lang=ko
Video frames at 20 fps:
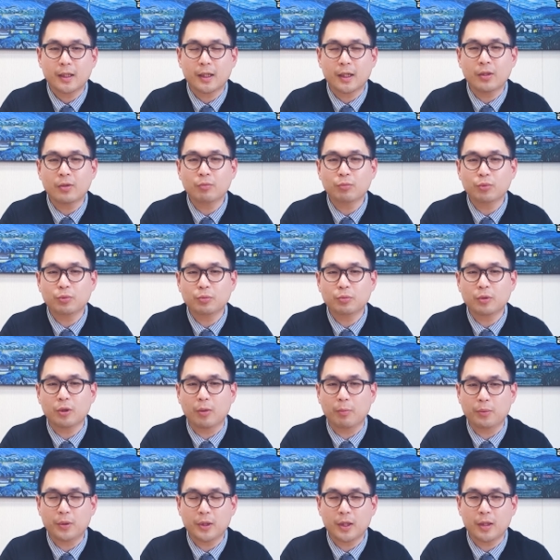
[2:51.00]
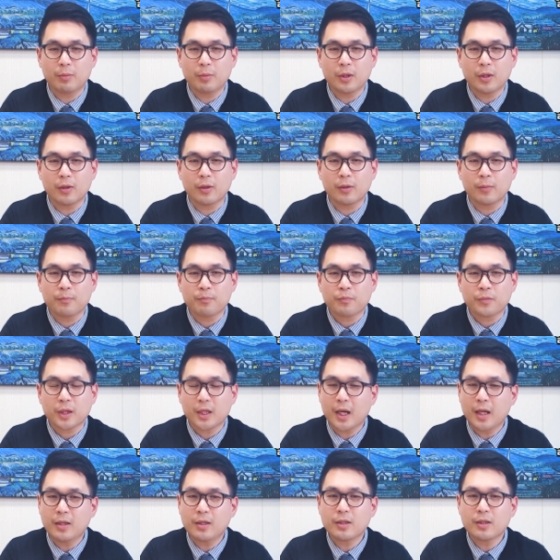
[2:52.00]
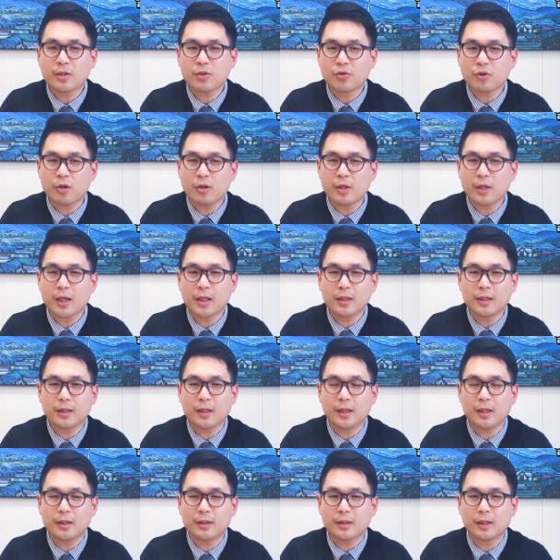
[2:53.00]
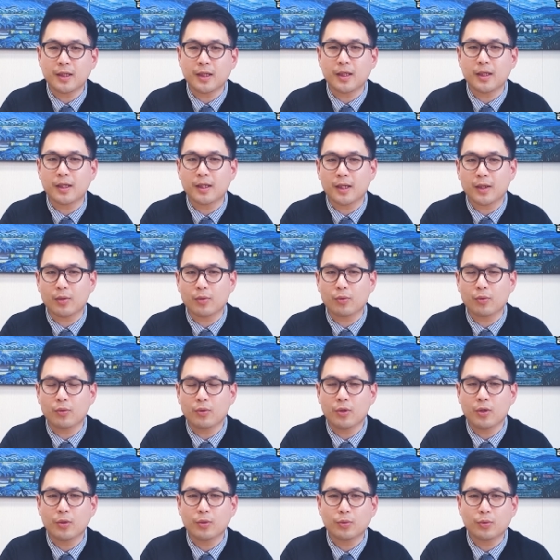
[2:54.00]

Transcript: 라는 부분을 어필하면 나는 strong candidate다 라고